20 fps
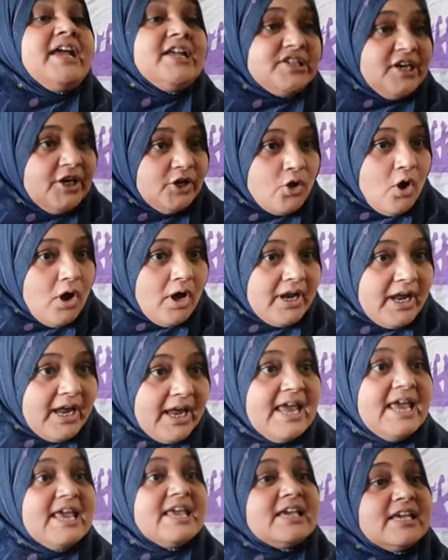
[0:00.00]
एजेंट कौन है
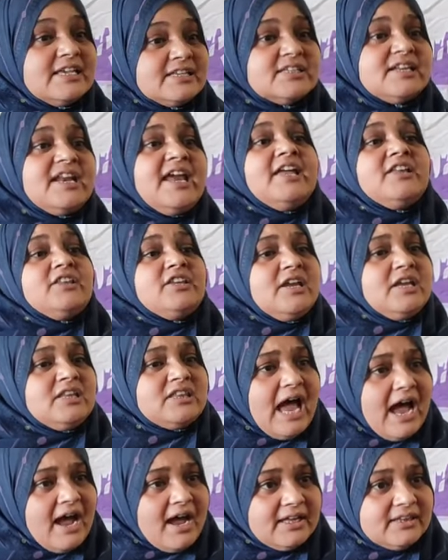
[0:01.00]
किसने इतनी
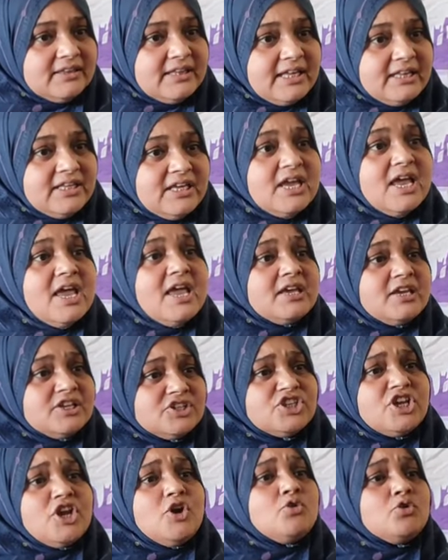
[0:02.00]
ताकत दे दी
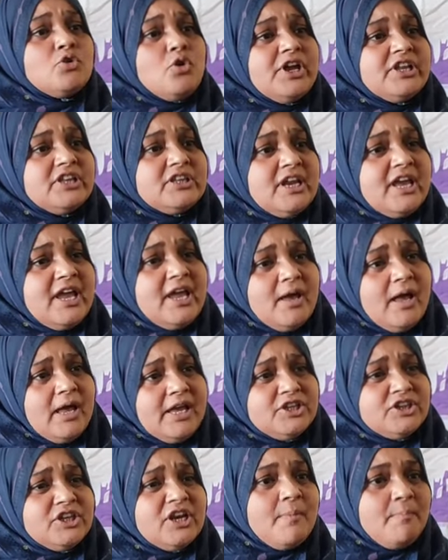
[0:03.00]
किसने उनको इतने
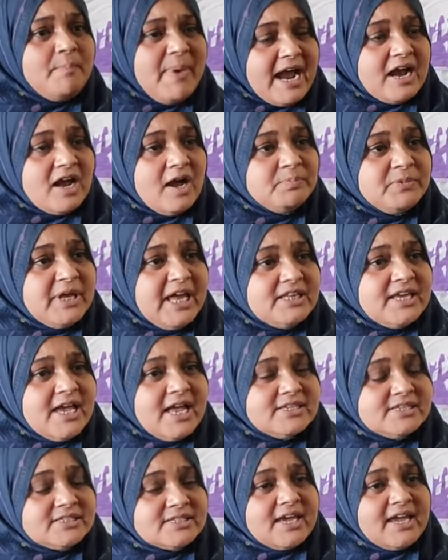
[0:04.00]
इतना बैकअप दे दिया
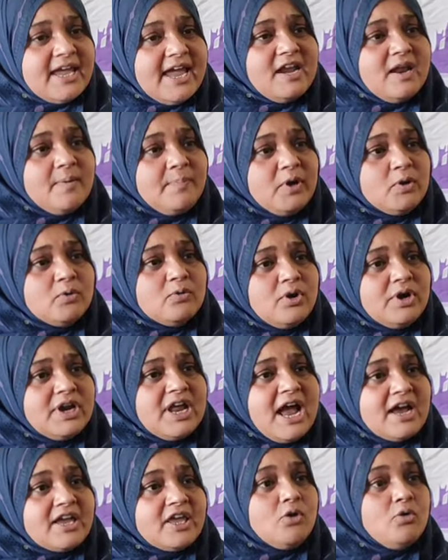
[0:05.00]
जिसके कहने पर उन्होंने
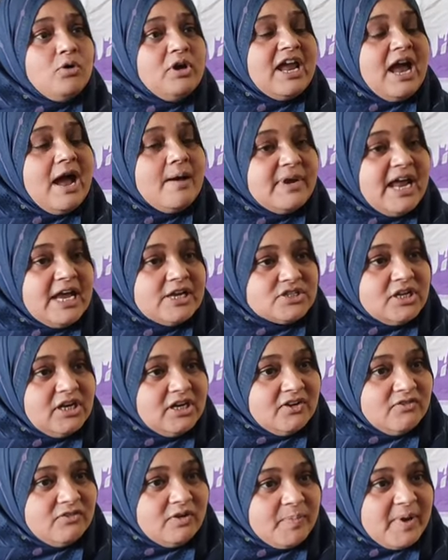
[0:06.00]
आके खुलेआम नेशनल
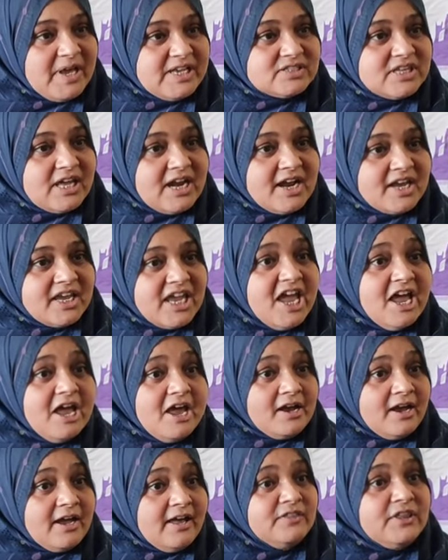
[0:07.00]
टीवी पे इस तरह के
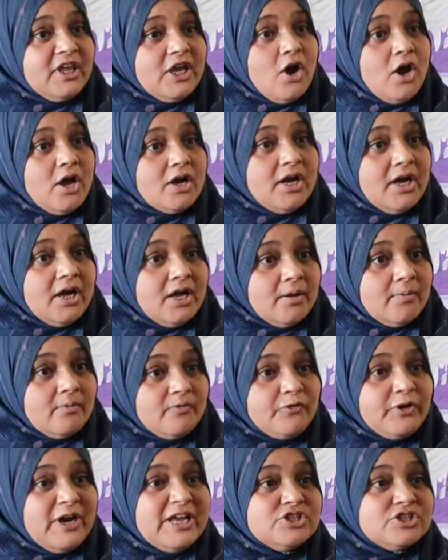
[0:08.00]
गंदे और
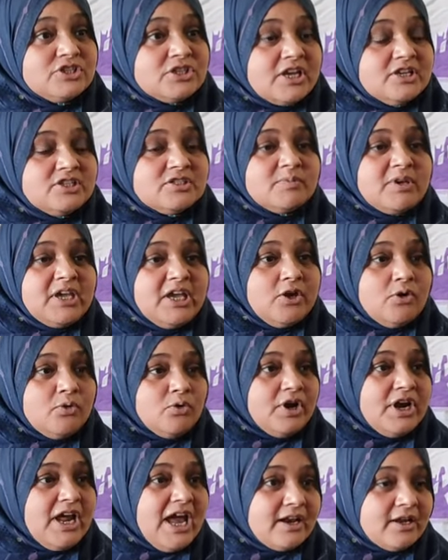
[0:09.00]
फ्रिंज किस्म की
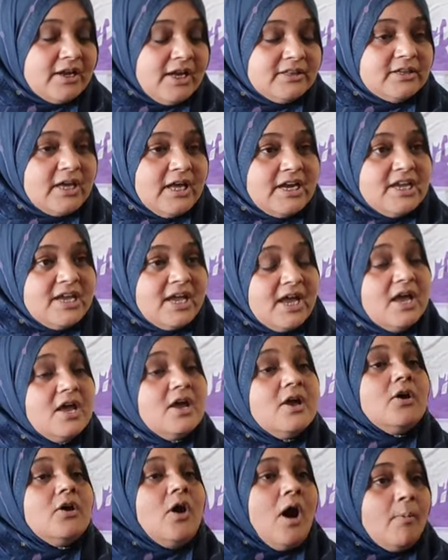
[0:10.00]
उन्होंने हरकत करी है
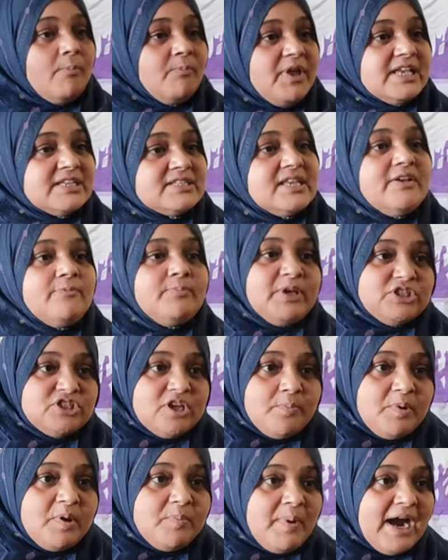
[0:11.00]
ऑब्वियसली
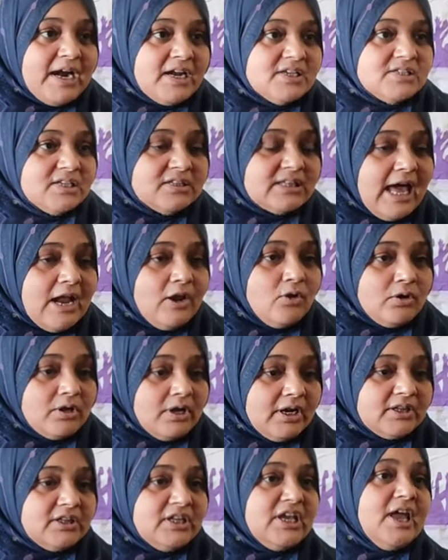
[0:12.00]
बीजेपी पार्टी से ताल्लुक़
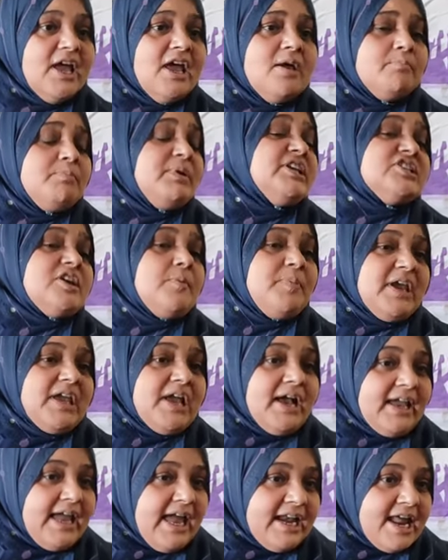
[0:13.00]
रखती है बीजेपी
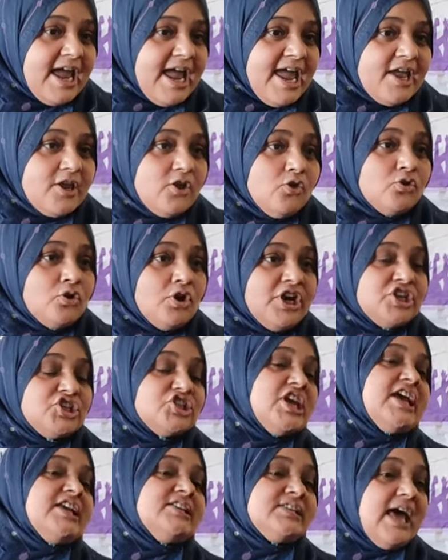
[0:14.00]
का कहना है कि उन्होंने
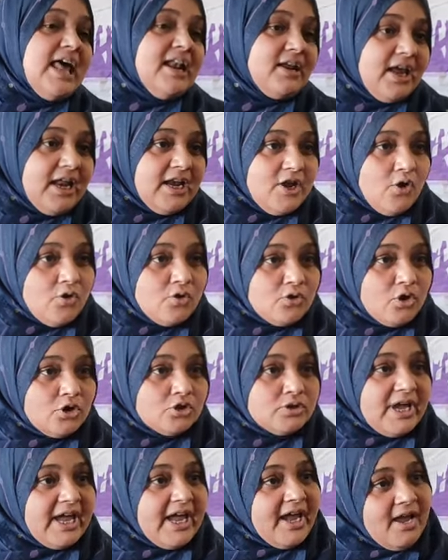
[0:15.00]
छः साल के लिए उनको
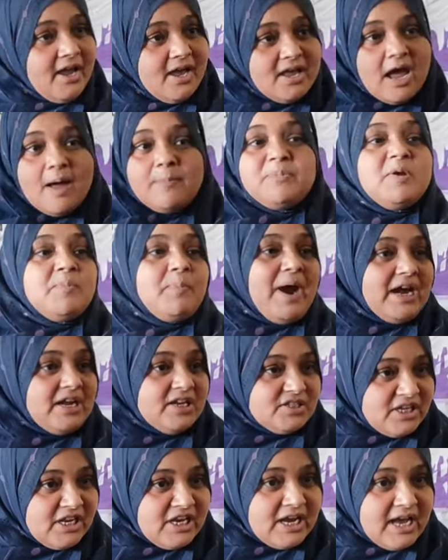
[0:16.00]
जो है अपनी पार्टी
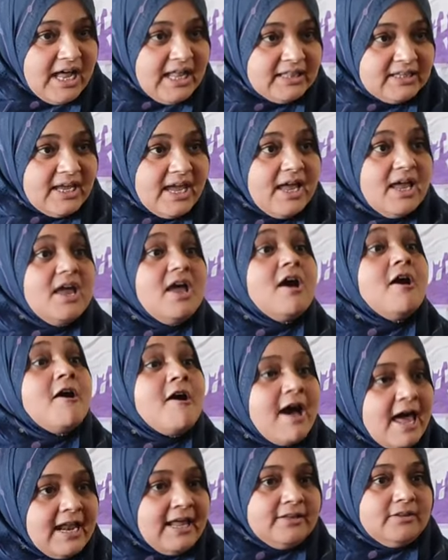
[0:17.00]
से निकाल दिया
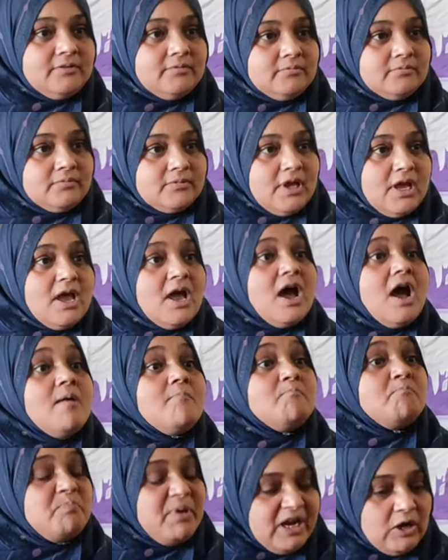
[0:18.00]
गलत हम
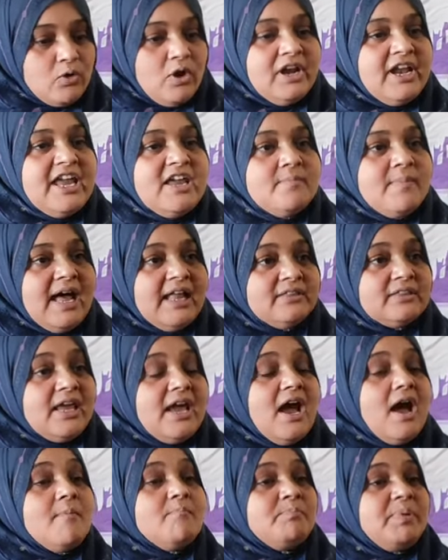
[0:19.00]
बिल्कुल नहीं मानते
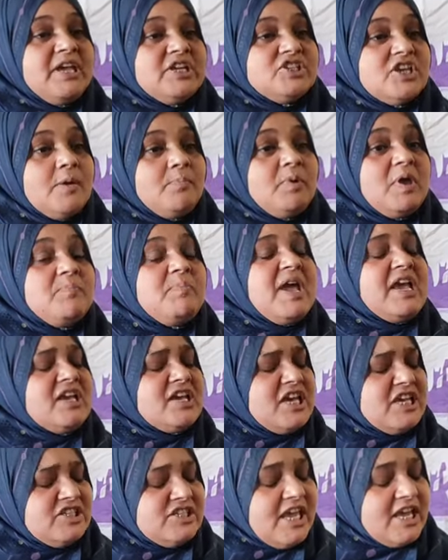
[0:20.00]
हम बीजेपी पे
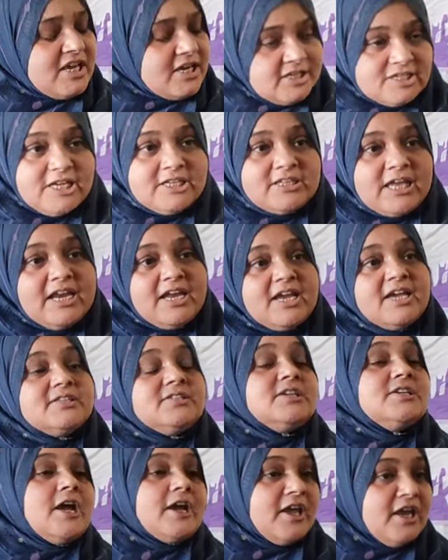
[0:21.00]
किसी किसी तरीके
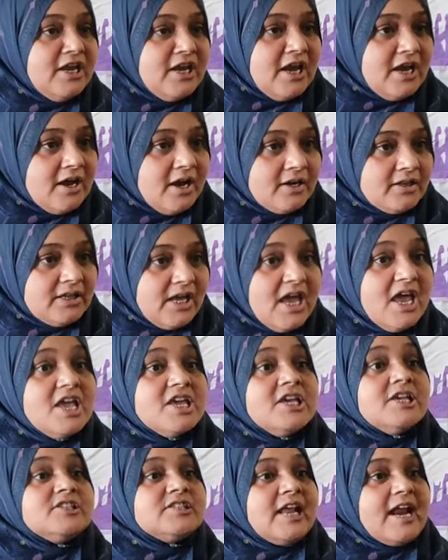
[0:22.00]
से यकीन नहीं करते
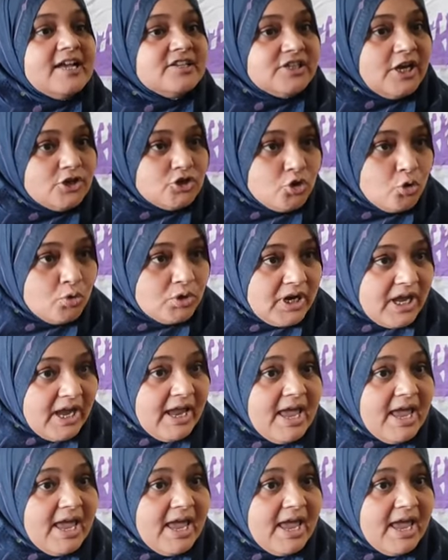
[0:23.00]
ये सरासर झूठ है